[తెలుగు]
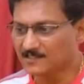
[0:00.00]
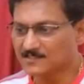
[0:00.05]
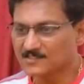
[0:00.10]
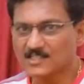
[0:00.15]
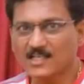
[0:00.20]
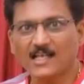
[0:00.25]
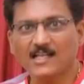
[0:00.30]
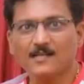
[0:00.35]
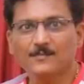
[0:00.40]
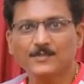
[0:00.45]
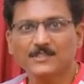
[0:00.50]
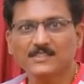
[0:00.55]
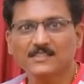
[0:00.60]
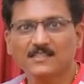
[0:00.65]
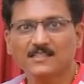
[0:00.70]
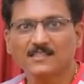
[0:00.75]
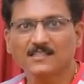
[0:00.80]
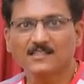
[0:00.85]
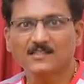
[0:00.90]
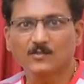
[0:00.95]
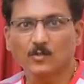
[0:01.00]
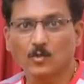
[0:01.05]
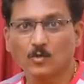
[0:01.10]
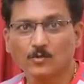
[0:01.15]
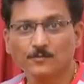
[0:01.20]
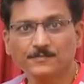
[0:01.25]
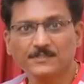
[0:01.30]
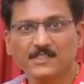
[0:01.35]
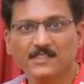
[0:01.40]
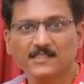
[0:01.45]
చాలామందికి
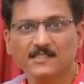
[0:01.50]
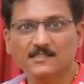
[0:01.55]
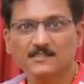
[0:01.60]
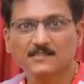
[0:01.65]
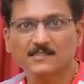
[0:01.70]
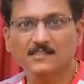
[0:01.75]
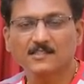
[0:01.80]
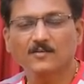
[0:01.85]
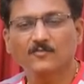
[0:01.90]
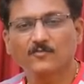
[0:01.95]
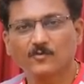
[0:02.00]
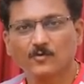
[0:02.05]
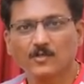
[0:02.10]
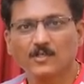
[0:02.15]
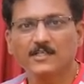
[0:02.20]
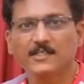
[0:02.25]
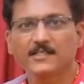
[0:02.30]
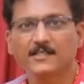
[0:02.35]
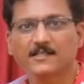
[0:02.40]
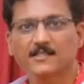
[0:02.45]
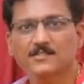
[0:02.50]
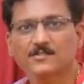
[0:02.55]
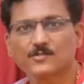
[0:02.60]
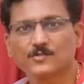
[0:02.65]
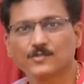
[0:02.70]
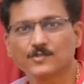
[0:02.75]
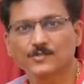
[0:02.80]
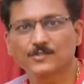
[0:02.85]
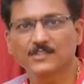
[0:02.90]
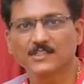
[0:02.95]
హోమ్ థియేటర్స్ అంటే ఫుల్ ఇంట్రెస్ట్
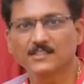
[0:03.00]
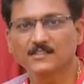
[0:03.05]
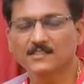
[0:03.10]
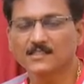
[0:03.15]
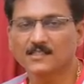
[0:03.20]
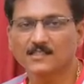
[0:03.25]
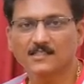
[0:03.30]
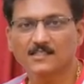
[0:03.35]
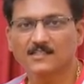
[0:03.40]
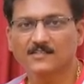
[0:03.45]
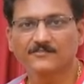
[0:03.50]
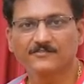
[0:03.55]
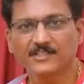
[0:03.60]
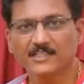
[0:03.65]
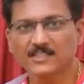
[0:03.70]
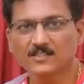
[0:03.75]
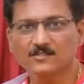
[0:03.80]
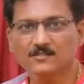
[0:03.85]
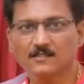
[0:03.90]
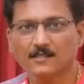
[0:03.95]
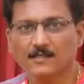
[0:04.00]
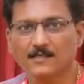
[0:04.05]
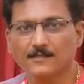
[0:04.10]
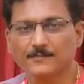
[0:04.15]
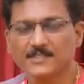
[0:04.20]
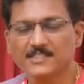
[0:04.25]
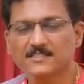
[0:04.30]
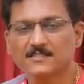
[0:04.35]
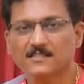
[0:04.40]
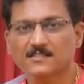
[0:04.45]
ఉంటుంది ఎందుకంటే నేను వీడియోస్లో
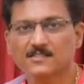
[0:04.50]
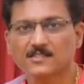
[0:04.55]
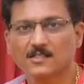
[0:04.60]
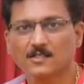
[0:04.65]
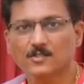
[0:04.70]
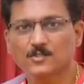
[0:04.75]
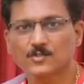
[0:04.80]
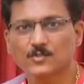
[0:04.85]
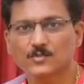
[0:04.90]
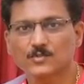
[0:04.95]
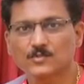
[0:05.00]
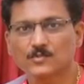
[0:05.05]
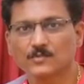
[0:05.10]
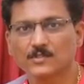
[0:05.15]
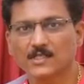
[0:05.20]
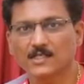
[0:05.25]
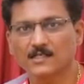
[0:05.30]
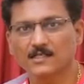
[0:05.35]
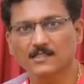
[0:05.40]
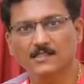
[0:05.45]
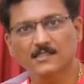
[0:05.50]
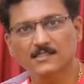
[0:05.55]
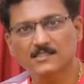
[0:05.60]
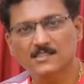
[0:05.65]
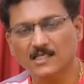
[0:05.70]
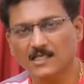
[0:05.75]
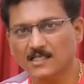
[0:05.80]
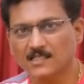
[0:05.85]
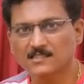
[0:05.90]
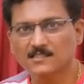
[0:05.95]
కమెంట్ సెక్షన్లో చూస్తుంటాను కదా
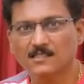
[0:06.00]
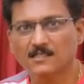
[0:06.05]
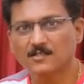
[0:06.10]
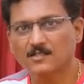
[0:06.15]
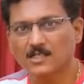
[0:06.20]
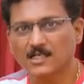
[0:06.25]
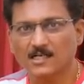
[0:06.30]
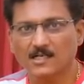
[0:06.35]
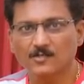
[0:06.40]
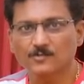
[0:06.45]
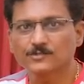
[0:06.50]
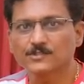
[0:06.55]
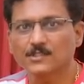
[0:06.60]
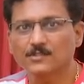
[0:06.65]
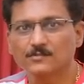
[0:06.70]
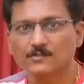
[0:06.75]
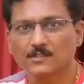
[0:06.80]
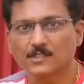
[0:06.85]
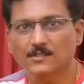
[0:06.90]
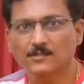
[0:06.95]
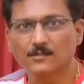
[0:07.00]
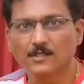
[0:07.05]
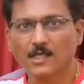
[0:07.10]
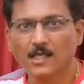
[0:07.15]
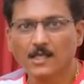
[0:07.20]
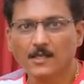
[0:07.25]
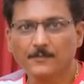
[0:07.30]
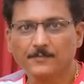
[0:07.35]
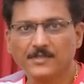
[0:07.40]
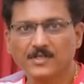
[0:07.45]
చాలాసార్లు నాకు అడుగుతూ ఉంటారు
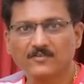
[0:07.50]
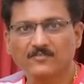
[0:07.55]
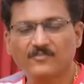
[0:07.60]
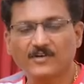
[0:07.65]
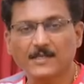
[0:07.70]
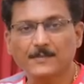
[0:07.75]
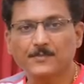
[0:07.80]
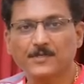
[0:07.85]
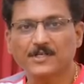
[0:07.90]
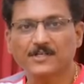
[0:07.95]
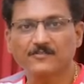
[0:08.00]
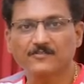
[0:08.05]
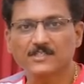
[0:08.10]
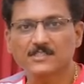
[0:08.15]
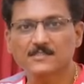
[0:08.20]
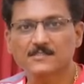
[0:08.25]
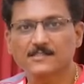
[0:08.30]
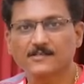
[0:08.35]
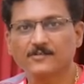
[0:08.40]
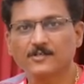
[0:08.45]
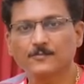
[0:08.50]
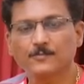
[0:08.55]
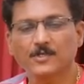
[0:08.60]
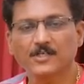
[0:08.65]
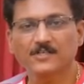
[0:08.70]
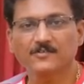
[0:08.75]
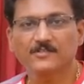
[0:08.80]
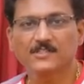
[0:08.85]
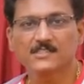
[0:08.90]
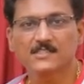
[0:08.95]
మీరు ఫైవ్ పాయింట్ వన్ సెవెన్
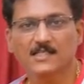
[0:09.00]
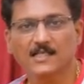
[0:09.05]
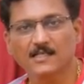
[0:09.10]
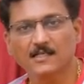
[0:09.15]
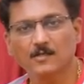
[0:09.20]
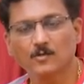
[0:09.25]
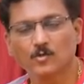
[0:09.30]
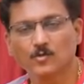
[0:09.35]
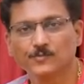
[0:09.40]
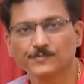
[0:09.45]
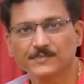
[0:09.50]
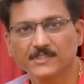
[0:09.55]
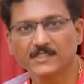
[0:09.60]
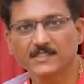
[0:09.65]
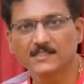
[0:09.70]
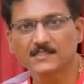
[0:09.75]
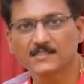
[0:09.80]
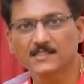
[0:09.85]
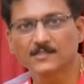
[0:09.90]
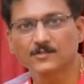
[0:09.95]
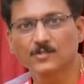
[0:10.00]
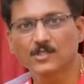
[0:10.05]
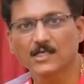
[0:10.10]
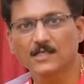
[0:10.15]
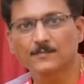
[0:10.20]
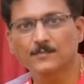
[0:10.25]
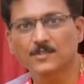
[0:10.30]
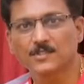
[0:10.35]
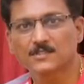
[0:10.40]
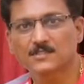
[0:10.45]
పాయింట్ వన్ ఛానల్ హోమ్ థియేటర్స్ ఎందుకు
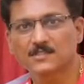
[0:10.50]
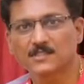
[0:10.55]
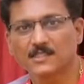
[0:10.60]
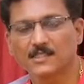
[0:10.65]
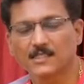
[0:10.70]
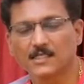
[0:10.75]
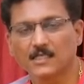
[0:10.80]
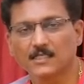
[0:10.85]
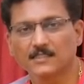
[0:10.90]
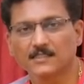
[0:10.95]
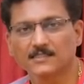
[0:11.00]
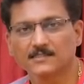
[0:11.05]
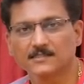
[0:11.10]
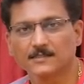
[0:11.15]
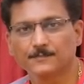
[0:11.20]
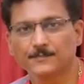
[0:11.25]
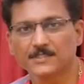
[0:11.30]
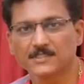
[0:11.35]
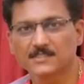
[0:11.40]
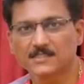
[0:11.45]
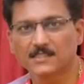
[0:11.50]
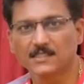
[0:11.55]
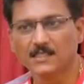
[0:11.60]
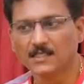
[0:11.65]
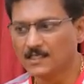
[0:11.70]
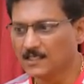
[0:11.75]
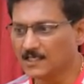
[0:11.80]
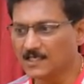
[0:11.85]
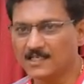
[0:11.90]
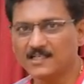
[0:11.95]
అన్బాక్స్ చేయట్లేదు అని చెప్పేసి
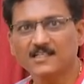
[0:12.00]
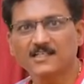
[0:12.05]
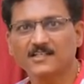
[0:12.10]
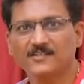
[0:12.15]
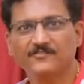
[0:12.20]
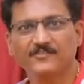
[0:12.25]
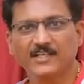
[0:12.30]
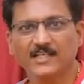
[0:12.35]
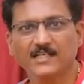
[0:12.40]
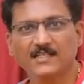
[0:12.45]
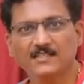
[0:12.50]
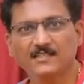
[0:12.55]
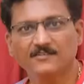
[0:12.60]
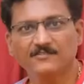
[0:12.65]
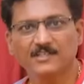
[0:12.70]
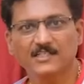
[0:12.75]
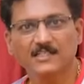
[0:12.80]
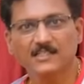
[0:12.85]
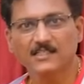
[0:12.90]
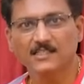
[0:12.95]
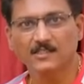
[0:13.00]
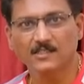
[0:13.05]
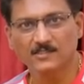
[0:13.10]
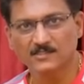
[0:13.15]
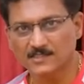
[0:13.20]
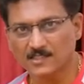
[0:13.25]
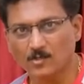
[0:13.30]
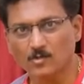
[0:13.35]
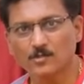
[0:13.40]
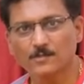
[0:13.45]
అంటే నేను వేరే అవన్నీ
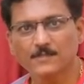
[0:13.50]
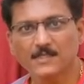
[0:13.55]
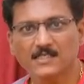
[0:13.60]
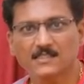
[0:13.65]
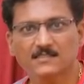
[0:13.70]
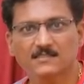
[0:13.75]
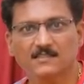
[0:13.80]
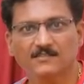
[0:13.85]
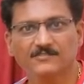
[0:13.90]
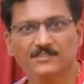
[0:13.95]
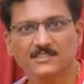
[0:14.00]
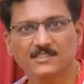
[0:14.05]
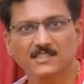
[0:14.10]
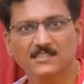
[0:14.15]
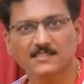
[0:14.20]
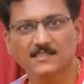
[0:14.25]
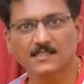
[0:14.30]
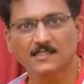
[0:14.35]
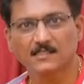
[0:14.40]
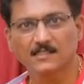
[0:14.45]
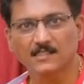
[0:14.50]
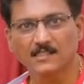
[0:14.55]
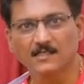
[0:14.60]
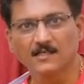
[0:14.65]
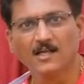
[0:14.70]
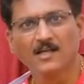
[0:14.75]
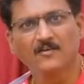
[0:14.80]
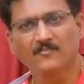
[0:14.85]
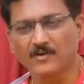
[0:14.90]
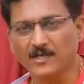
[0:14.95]
సౌండ్ బార్స్ అవి చేశాను కదా
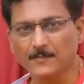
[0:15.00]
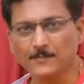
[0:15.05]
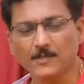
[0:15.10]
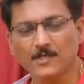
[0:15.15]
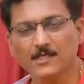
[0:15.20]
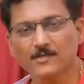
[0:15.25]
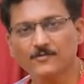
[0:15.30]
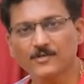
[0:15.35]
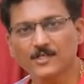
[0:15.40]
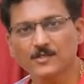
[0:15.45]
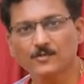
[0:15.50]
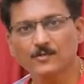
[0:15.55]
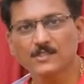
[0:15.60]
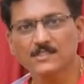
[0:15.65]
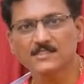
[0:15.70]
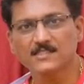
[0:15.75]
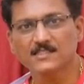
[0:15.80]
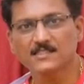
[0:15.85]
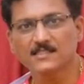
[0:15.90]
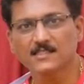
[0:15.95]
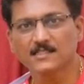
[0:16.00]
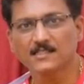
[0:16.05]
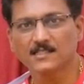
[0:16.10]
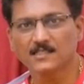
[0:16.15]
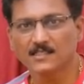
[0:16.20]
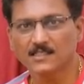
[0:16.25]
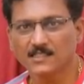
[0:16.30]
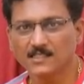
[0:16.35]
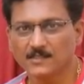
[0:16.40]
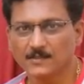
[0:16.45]
ఫైవ్ పాయింట్ వన్ కూడా చేశాను
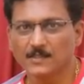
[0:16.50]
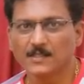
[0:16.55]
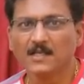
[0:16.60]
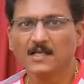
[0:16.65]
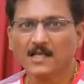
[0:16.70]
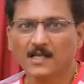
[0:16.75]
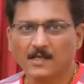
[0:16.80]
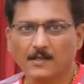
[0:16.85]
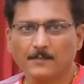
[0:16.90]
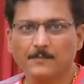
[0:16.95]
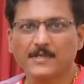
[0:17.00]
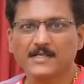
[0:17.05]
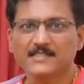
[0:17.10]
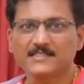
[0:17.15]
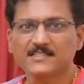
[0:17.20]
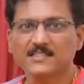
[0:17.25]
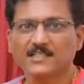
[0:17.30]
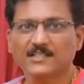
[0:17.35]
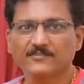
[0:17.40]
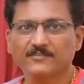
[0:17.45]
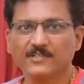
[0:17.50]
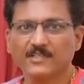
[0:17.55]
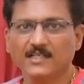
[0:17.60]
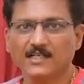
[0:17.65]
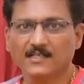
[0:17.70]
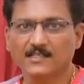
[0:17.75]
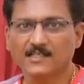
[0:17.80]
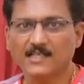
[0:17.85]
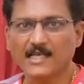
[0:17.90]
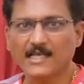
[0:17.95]
కానీ బడ్జెట్వి
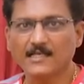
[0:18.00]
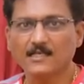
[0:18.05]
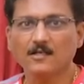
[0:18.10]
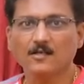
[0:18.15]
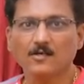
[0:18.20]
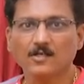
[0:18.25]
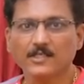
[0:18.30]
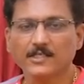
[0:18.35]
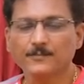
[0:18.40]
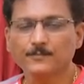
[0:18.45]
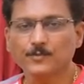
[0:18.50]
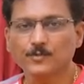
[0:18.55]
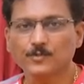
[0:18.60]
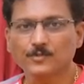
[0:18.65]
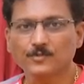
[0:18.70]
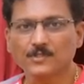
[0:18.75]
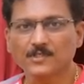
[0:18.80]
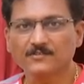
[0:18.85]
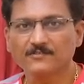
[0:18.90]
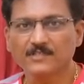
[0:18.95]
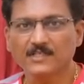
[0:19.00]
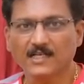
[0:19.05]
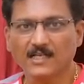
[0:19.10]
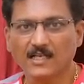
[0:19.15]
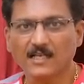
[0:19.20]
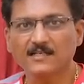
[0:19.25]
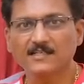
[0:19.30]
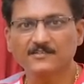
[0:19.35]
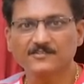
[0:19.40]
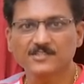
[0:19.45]
అంటే యానలాగ్ ఇన్పుట్ ఉన్నవి
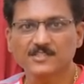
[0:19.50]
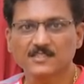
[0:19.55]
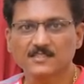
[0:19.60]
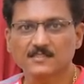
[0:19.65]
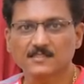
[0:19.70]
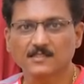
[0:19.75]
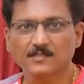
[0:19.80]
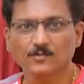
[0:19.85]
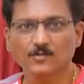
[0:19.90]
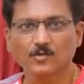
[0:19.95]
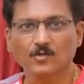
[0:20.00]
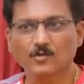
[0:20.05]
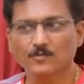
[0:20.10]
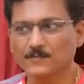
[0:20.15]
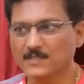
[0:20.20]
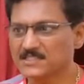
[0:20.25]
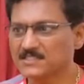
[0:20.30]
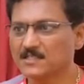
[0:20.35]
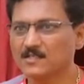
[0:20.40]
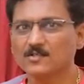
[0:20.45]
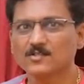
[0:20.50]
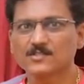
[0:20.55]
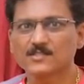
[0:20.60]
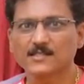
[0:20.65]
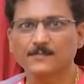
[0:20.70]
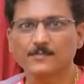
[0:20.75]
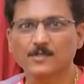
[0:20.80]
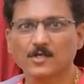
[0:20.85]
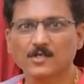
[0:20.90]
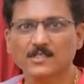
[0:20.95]
అలాంటివి చేశాను మధ్యలో
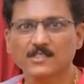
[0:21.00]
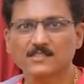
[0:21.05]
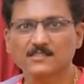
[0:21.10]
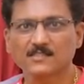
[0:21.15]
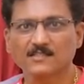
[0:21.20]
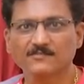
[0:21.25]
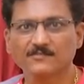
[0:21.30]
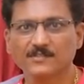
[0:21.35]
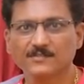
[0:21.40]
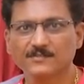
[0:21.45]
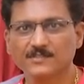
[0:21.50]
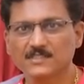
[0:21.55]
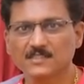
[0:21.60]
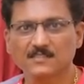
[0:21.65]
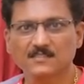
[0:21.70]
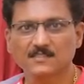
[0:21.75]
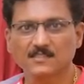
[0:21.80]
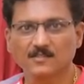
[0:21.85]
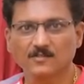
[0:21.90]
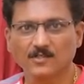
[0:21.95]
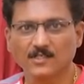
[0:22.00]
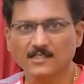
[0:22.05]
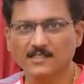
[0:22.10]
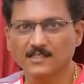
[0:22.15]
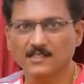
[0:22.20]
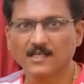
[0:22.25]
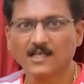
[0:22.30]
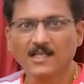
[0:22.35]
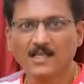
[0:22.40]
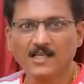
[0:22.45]
జెబ్రానిక్స్ అవి ఇవి చేశాను అంటే